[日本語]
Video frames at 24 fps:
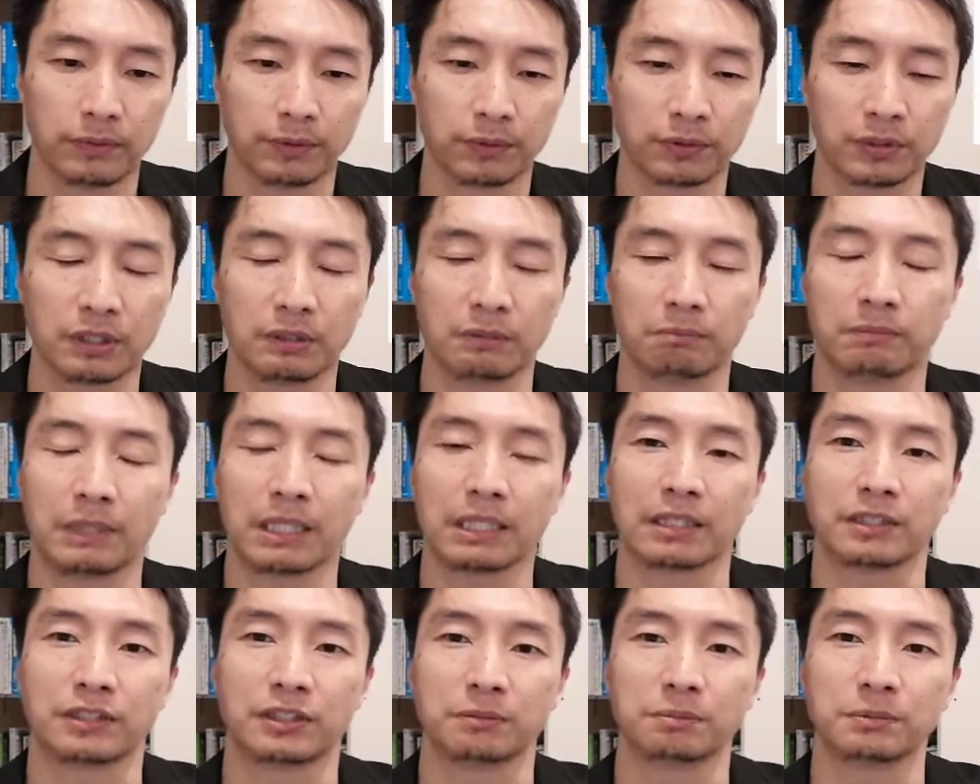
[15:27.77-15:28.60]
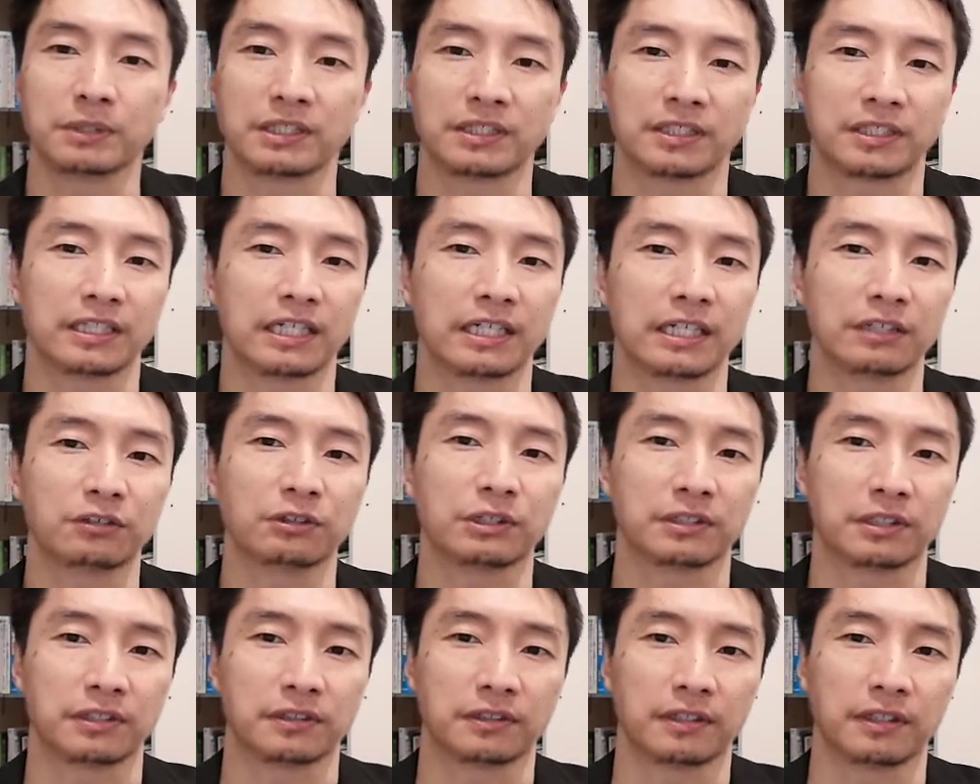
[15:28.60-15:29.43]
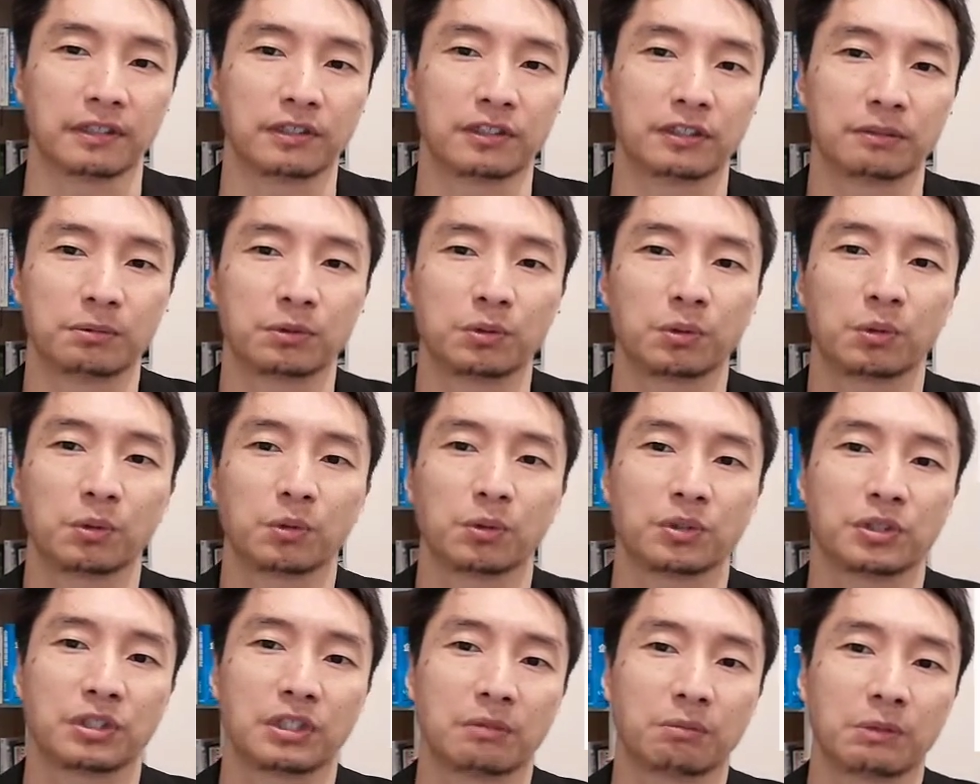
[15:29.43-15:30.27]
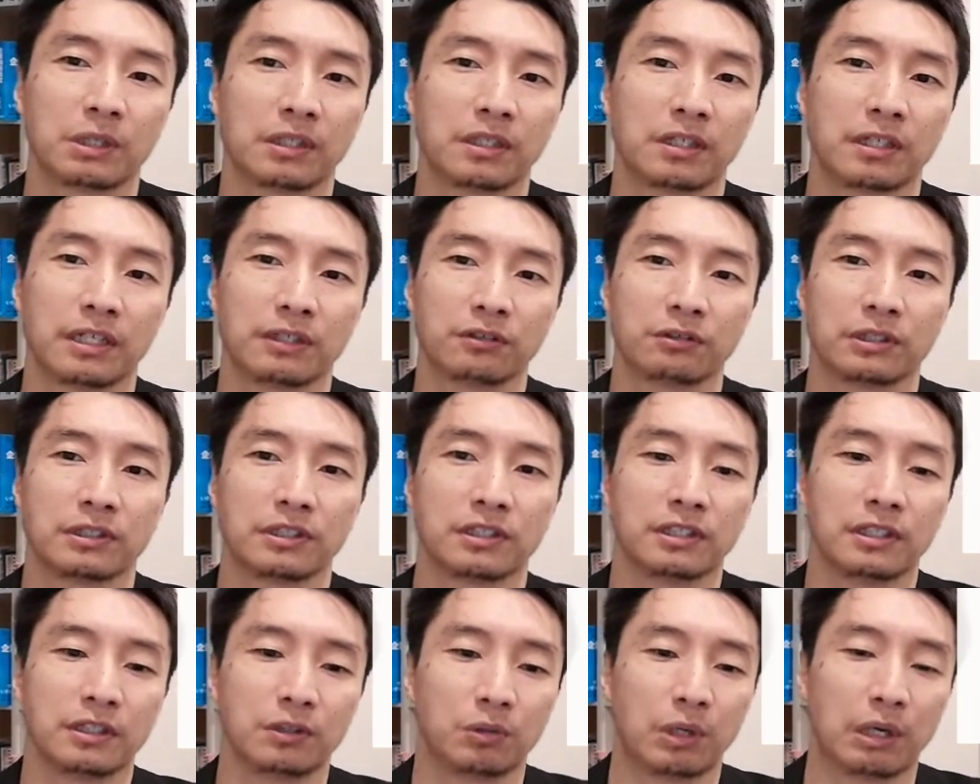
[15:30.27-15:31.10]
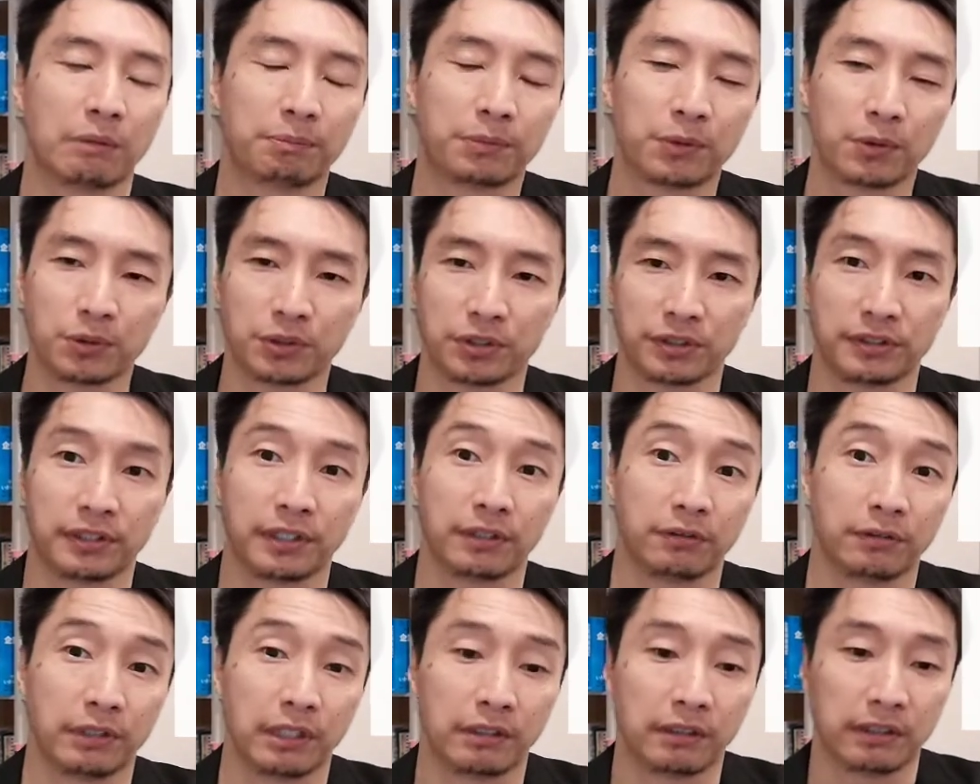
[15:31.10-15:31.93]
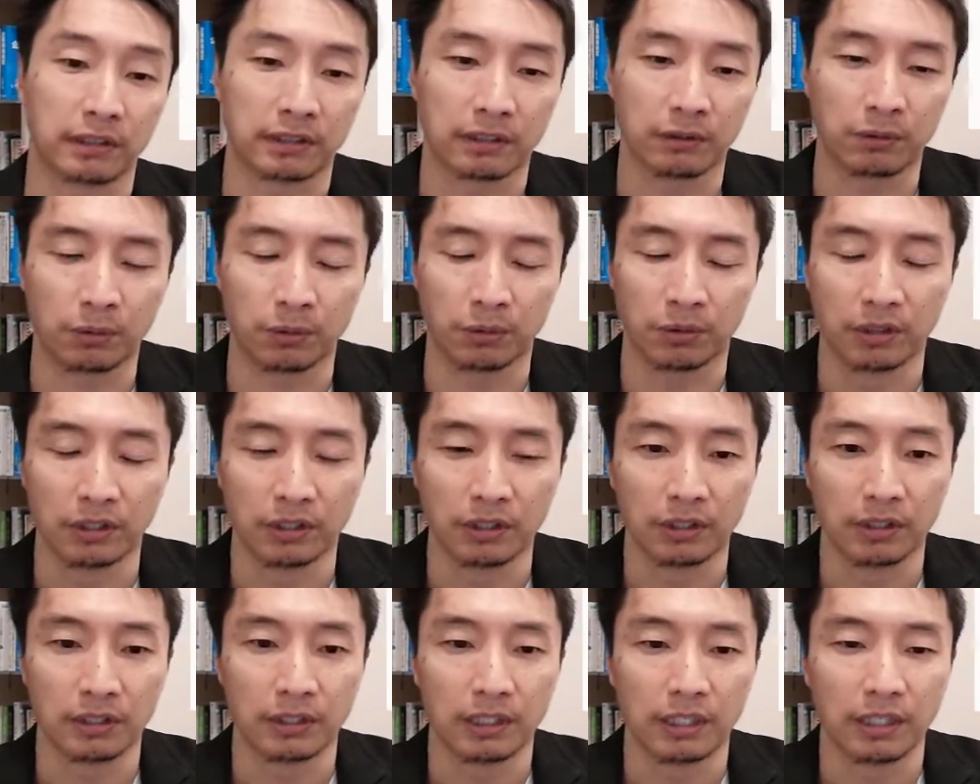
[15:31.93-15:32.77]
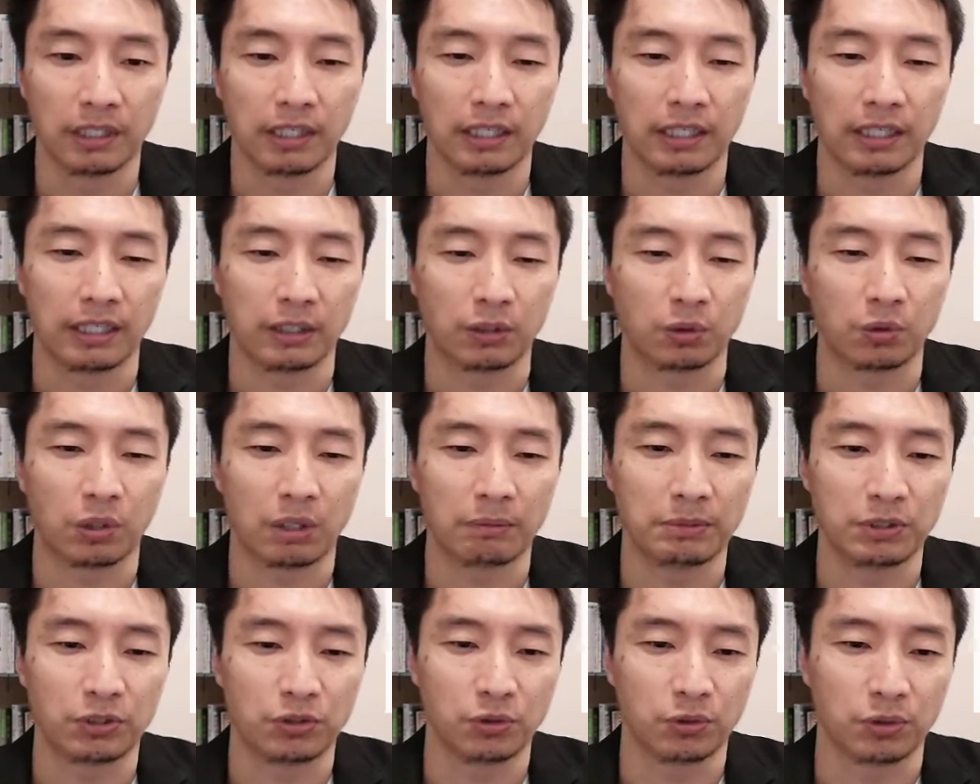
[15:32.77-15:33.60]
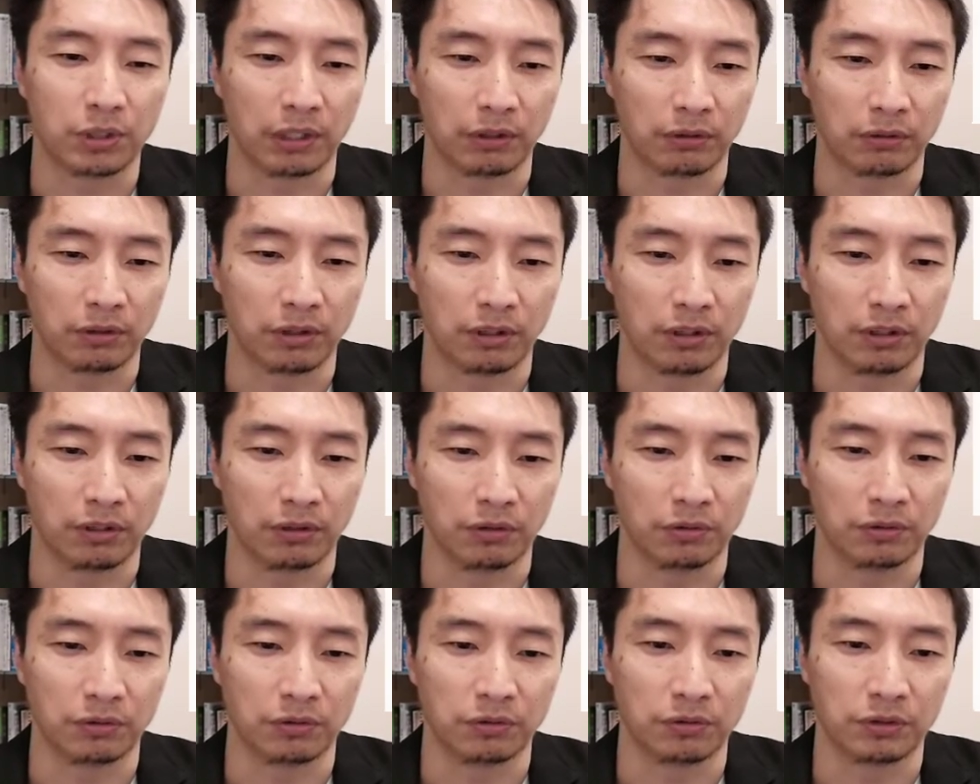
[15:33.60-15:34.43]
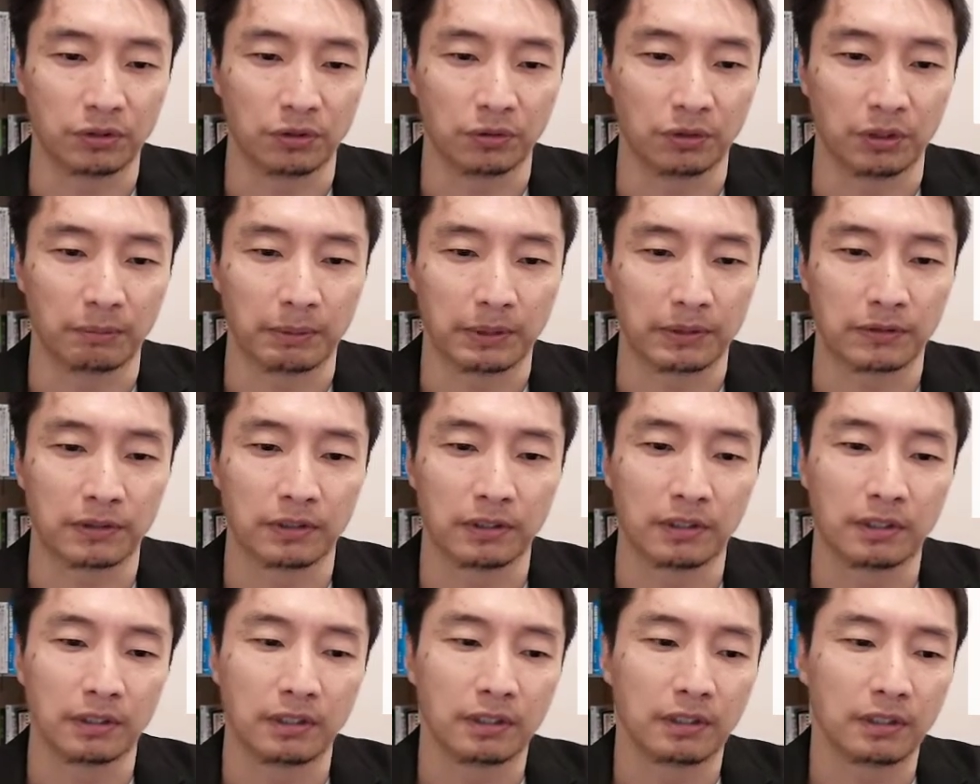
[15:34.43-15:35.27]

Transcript: 要するにまだ自分が知らない人たちですね。自分のことを知ってもらってない人たちにこうアプローチしていくやり方を、えー、トラミ集客っていうふうに呼んでます。